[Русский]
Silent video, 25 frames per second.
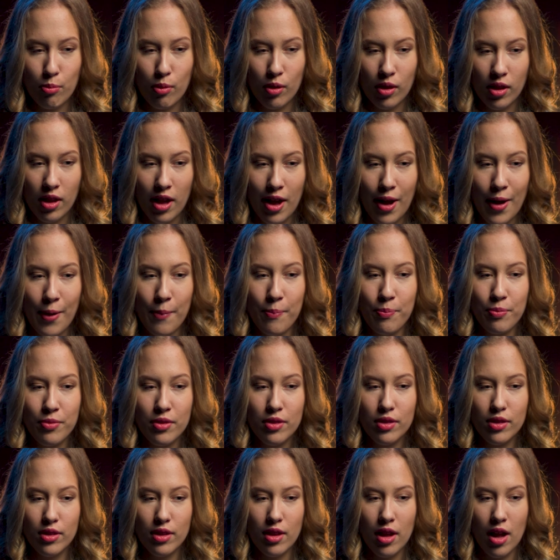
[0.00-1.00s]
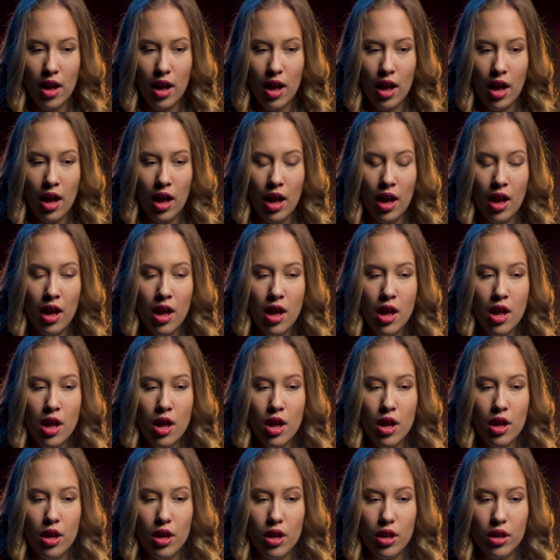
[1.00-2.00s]
была на
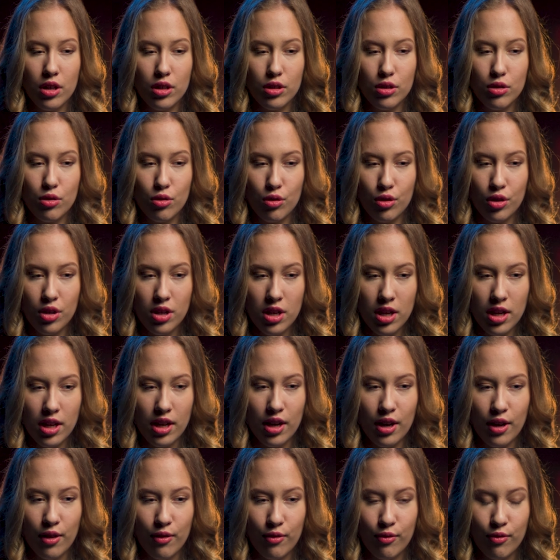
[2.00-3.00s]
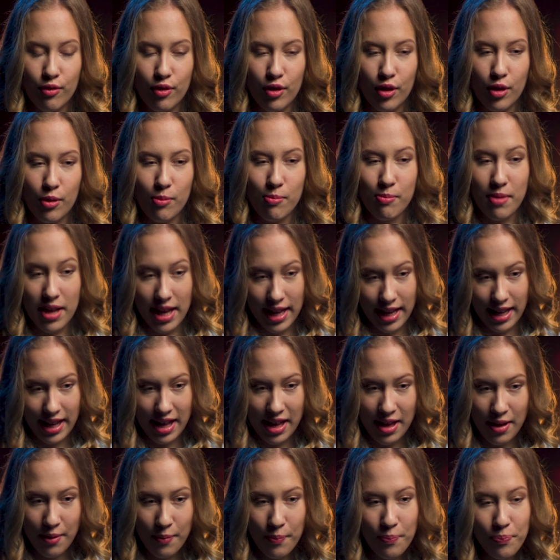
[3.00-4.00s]
турнире в
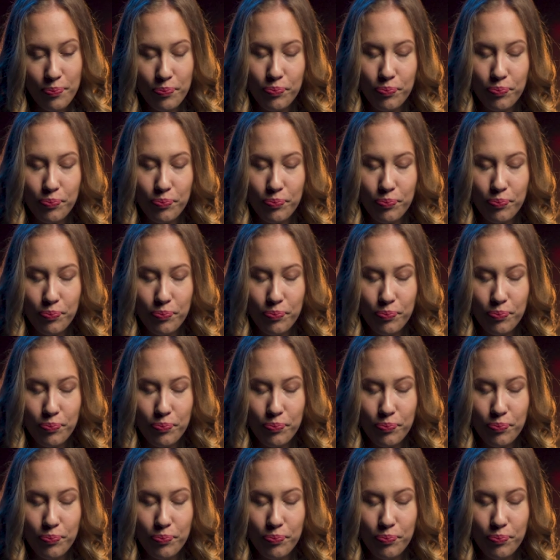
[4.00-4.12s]
Бельгии